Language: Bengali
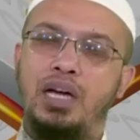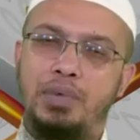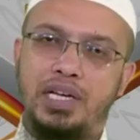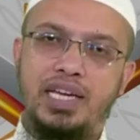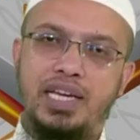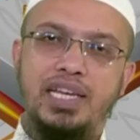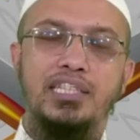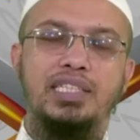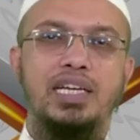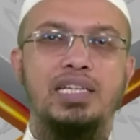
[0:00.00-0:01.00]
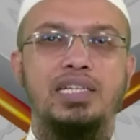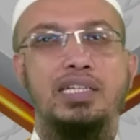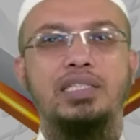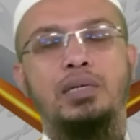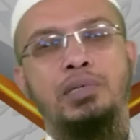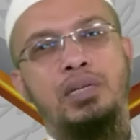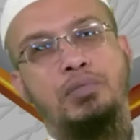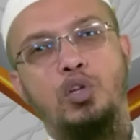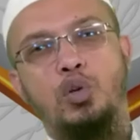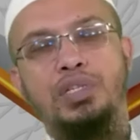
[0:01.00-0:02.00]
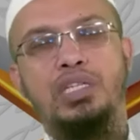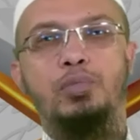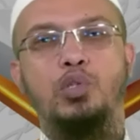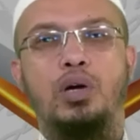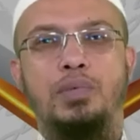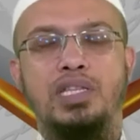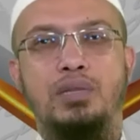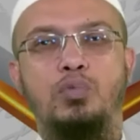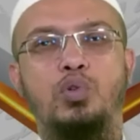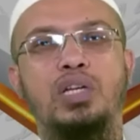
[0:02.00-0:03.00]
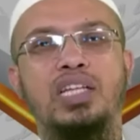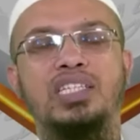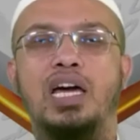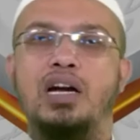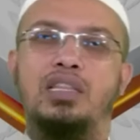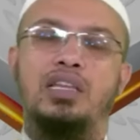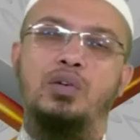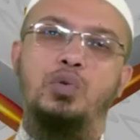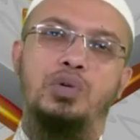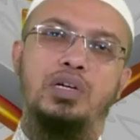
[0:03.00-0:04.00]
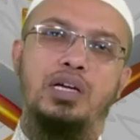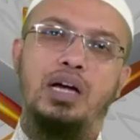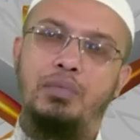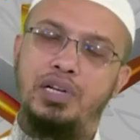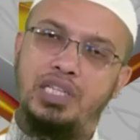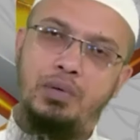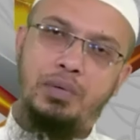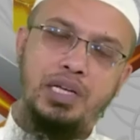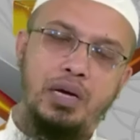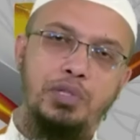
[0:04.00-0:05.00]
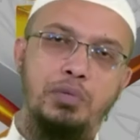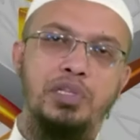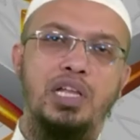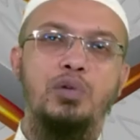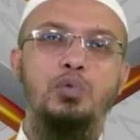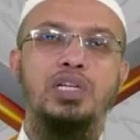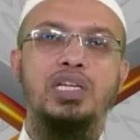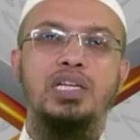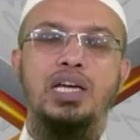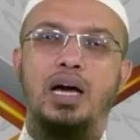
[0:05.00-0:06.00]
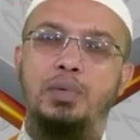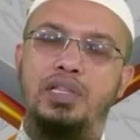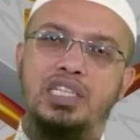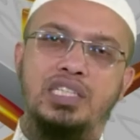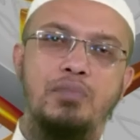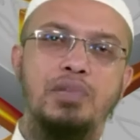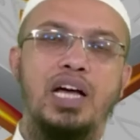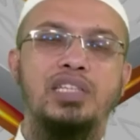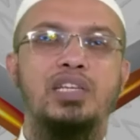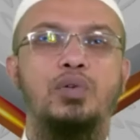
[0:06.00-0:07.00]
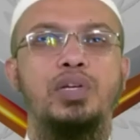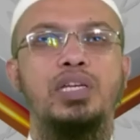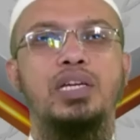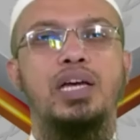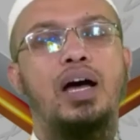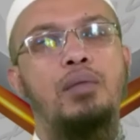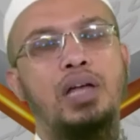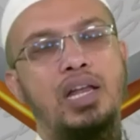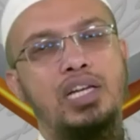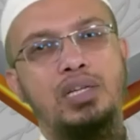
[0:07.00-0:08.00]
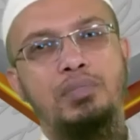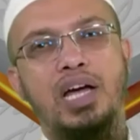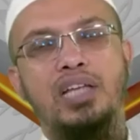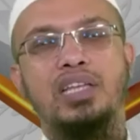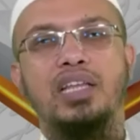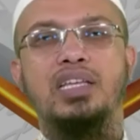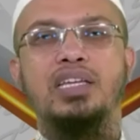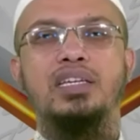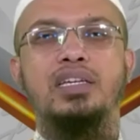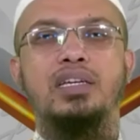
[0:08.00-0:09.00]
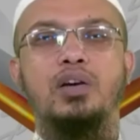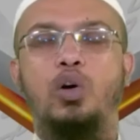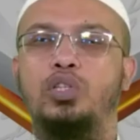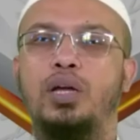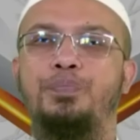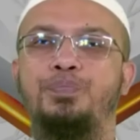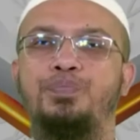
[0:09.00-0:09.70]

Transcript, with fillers: আমরা কে না চাই যে আমাদের প্রিয় নবীজির মতো আমাদের মুখটা চেহারাটা থাকুক আমরা সেভাবে কি আমাদের ময়দানে উঠি আমরা তার সামনে হাজির হই আমরা আল্লাহর সামনে হাজিরা দিই অতএব